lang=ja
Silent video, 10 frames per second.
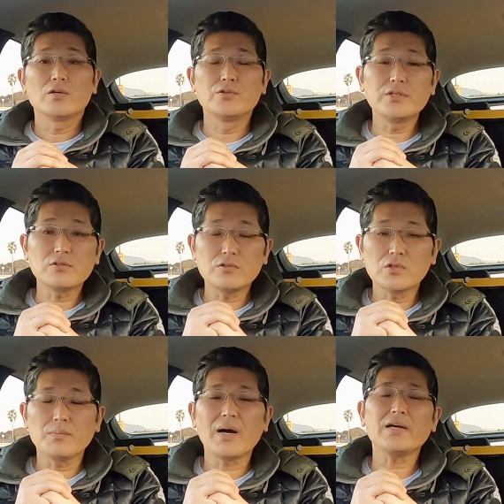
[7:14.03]
ユニクロ
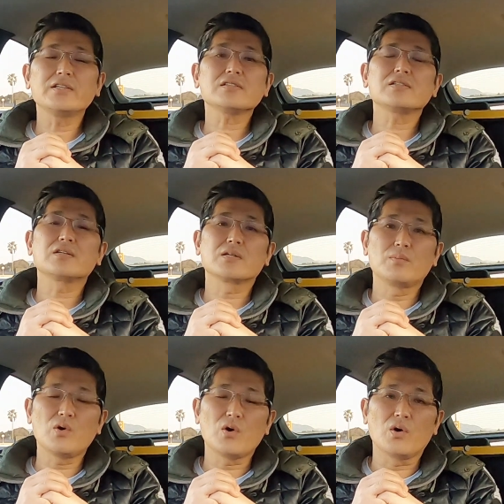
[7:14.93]
の場合ですけれど
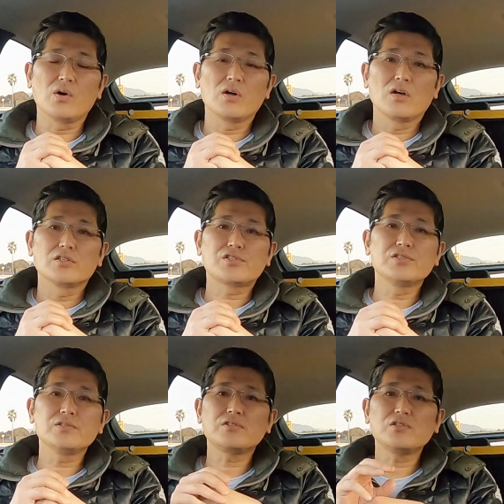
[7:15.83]
も、
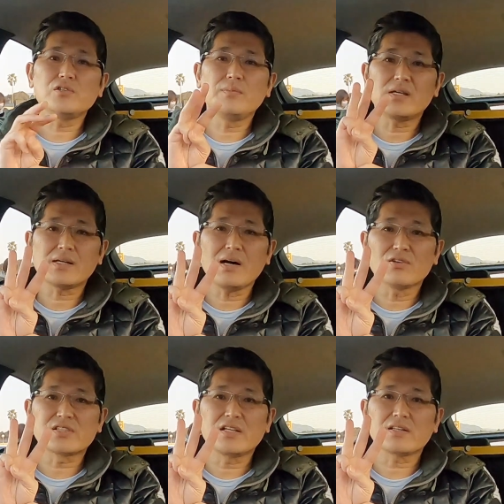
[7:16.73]
週休3日
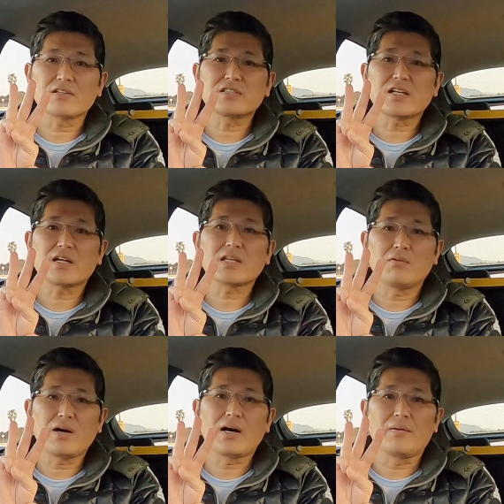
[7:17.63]
を選択した方
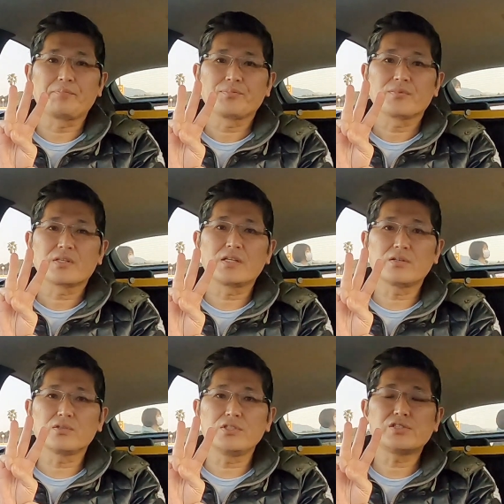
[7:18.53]
は、結
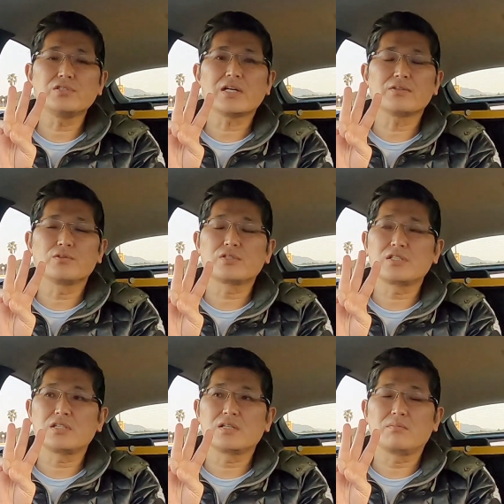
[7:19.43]
局1週間のう
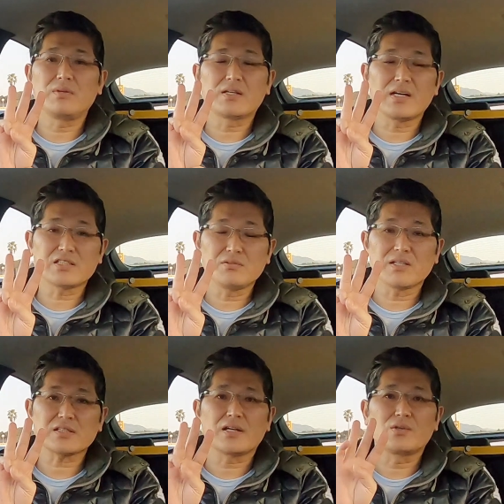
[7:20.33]
ち3日休み
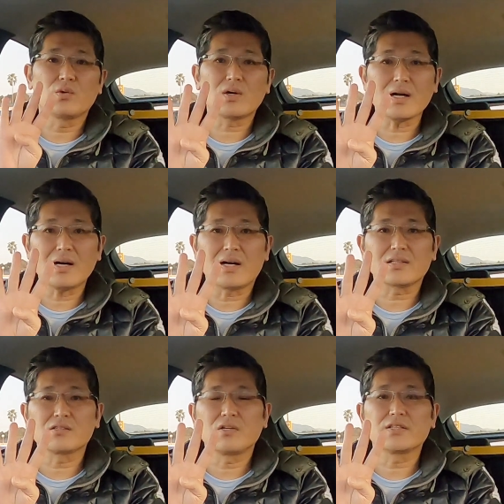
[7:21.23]
ますから4日間
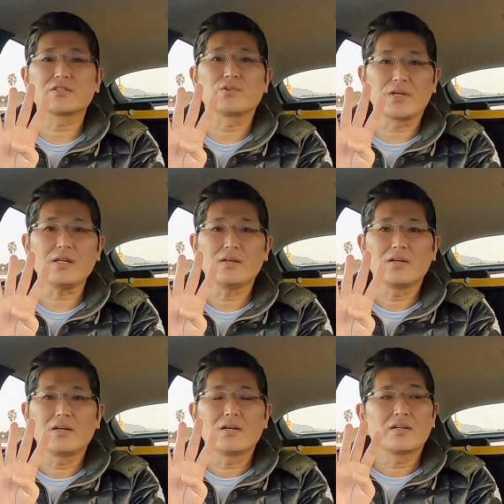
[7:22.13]
働くわけですよね。
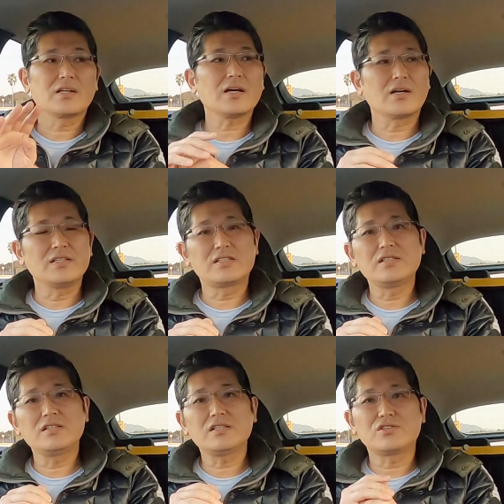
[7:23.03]
だから
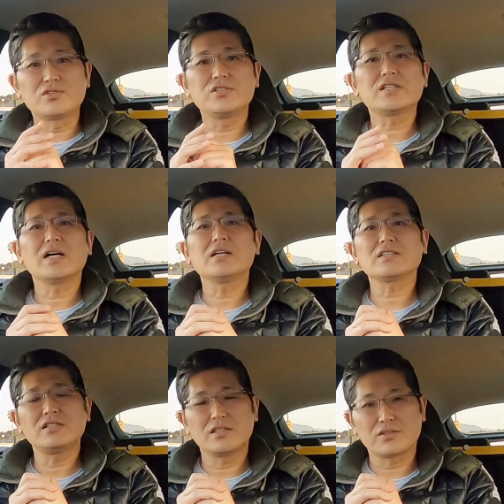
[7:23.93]
1日10時間ら
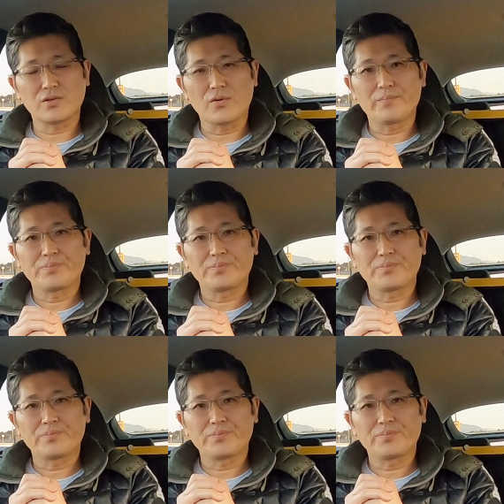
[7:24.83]
しいんですよ。